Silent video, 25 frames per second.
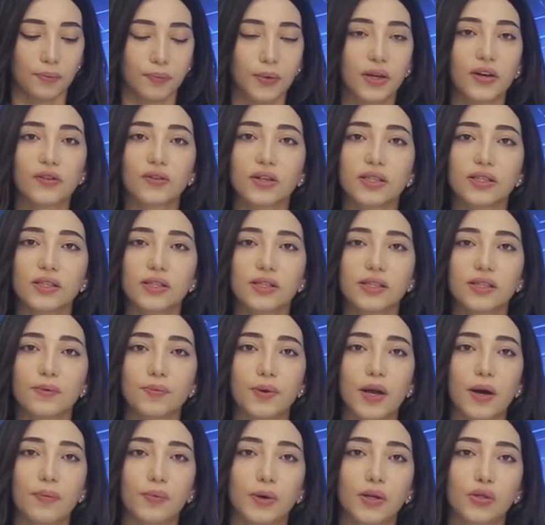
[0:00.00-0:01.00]
1
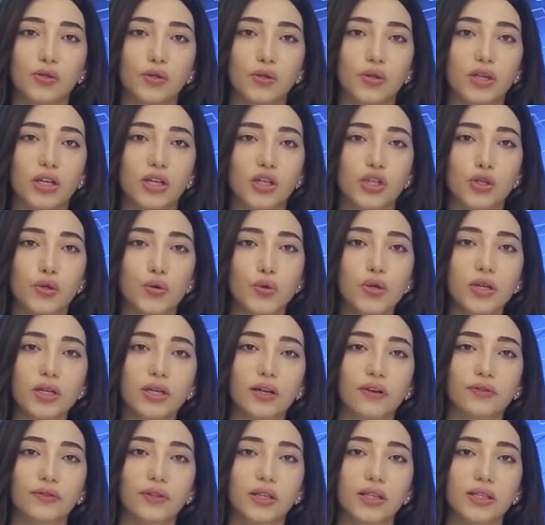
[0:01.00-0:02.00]
сентября пройдет для
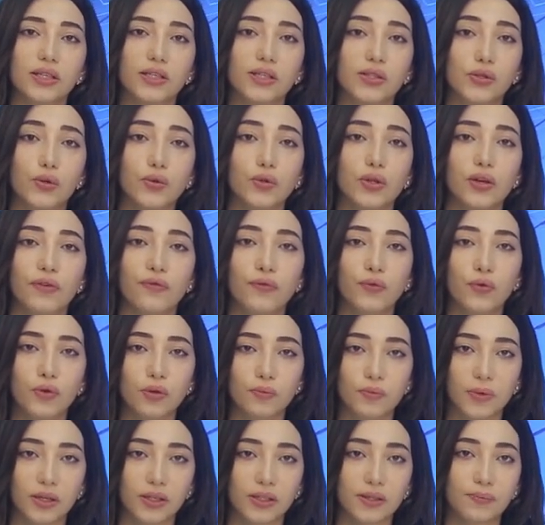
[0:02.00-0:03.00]
школьников в традиционной
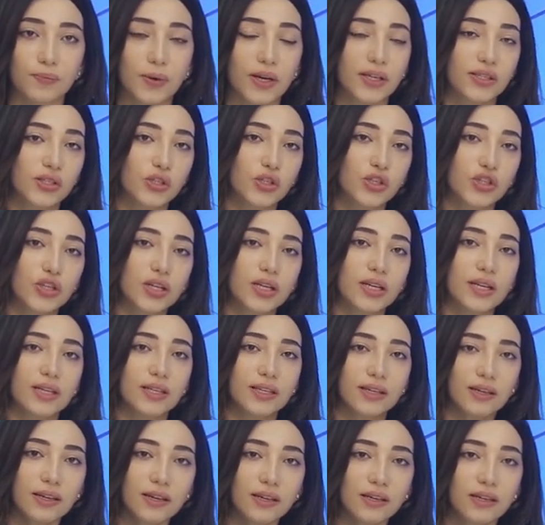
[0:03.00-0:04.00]
форме, с праздничной
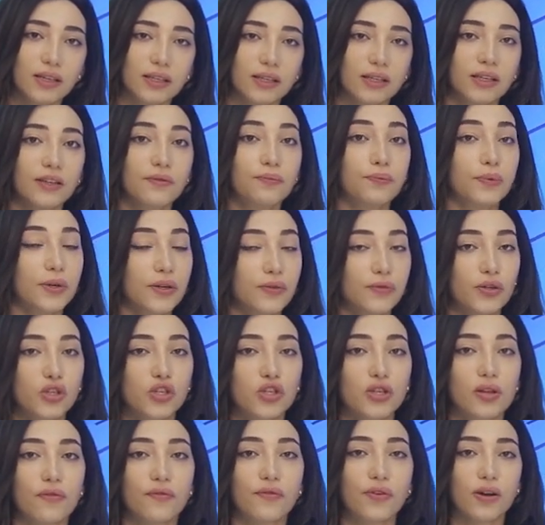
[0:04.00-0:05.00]
линейкой и в
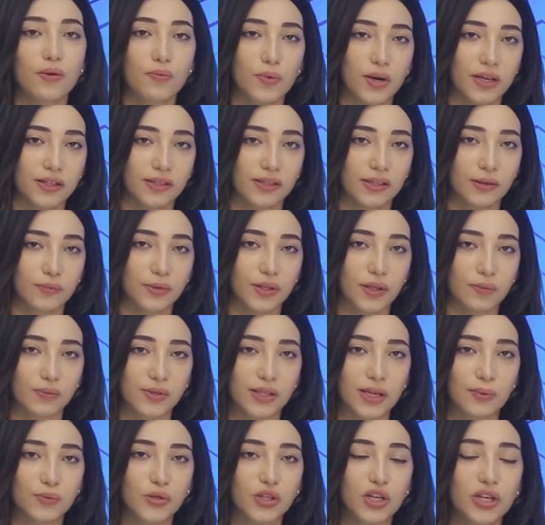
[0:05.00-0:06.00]
привычном формате. Об
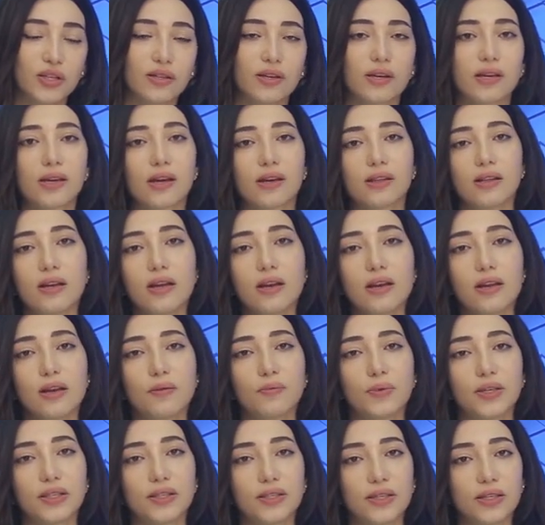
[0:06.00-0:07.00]
этом сообщает
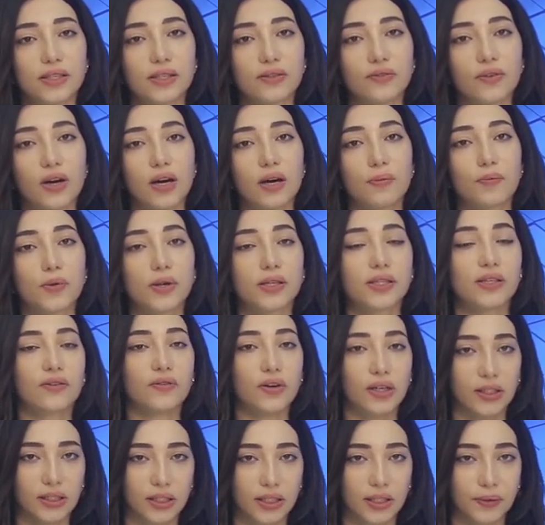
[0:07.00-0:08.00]
региональное министерство
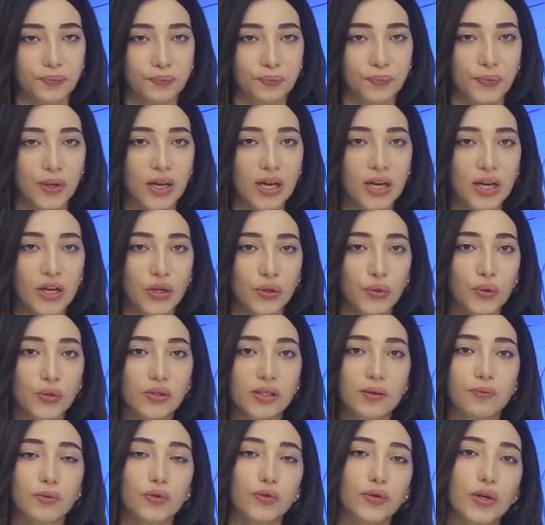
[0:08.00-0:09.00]
образования. Но
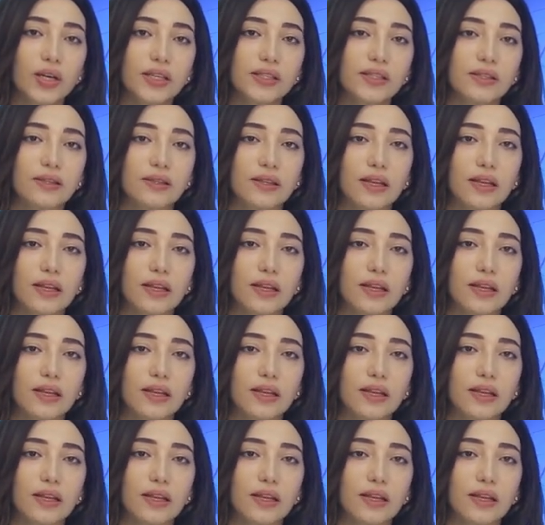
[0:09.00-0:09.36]
соблюдать